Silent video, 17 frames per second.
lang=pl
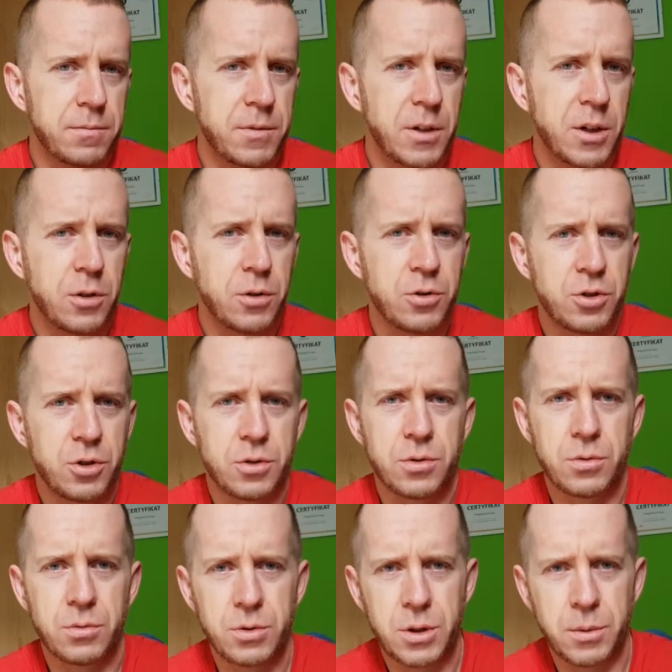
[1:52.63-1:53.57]

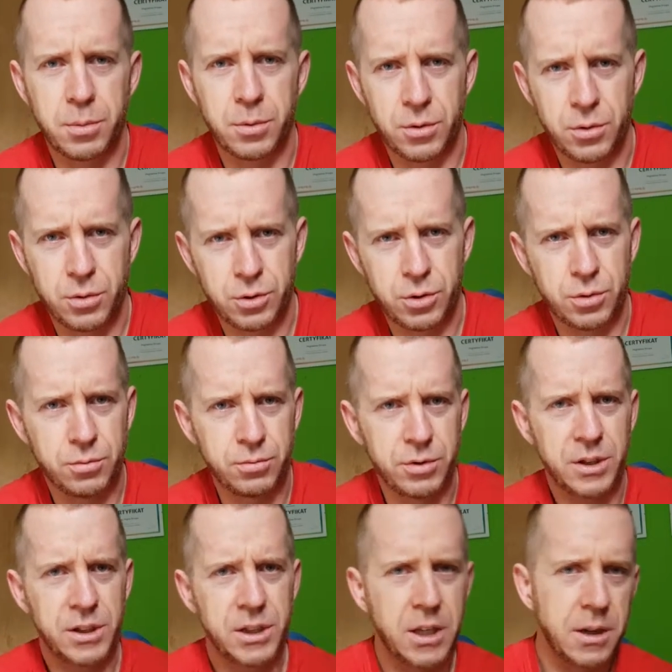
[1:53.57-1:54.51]
niekończącą się podróżą,
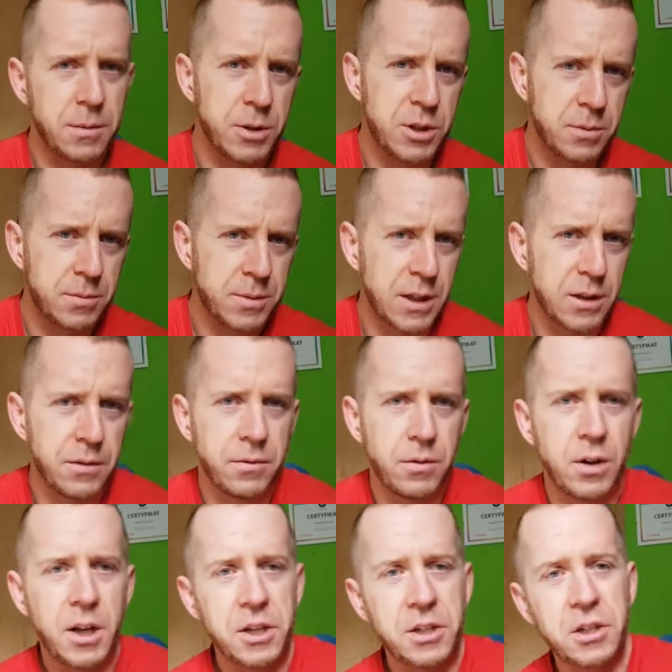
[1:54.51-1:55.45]
nigdy nie będziemy
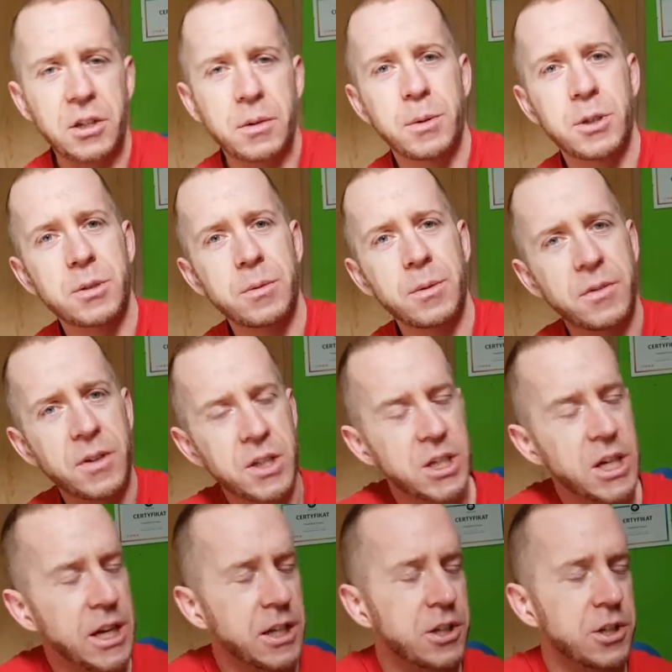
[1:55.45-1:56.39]
zadowoleni, nie będziemy
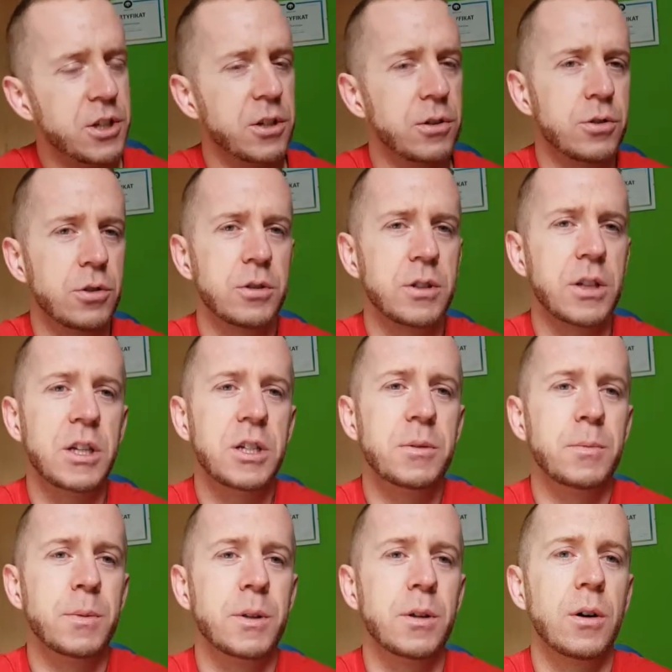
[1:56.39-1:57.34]
wiedzieli, czy
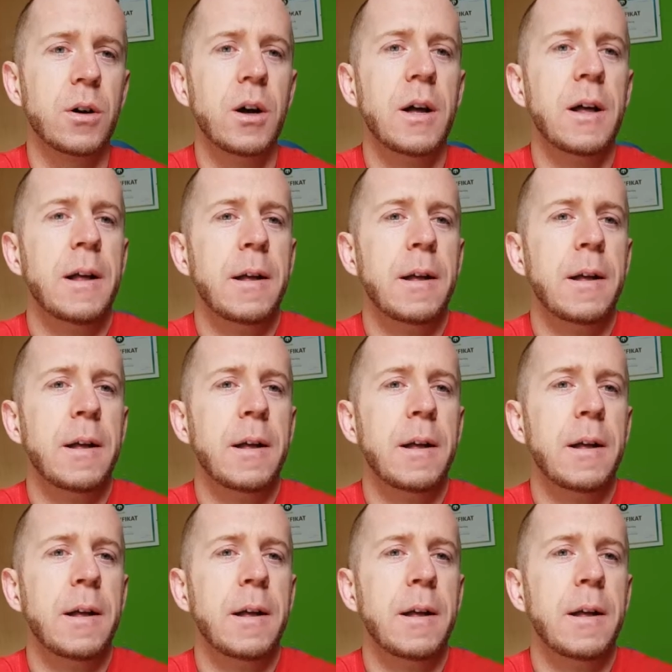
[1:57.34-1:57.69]
osiągnęliśmy to,